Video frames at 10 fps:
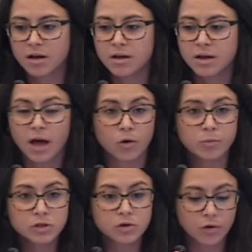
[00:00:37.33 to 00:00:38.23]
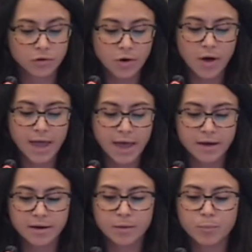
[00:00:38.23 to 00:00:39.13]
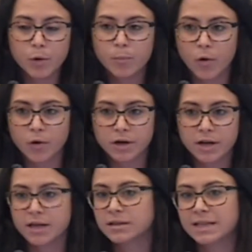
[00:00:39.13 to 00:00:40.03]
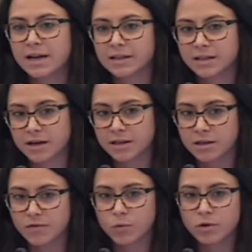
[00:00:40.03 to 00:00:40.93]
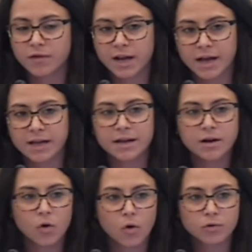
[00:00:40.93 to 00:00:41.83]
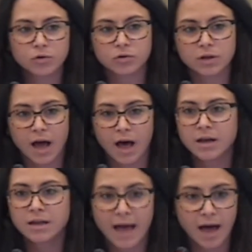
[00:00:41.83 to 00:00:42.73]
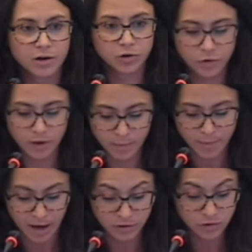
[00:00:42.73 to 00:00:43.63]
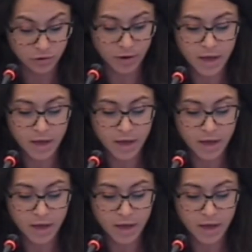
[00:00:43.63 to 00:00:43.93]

hanno bisogno e eh, proporre delle alternative, quindi fare anche da raccordo tra alto e basso.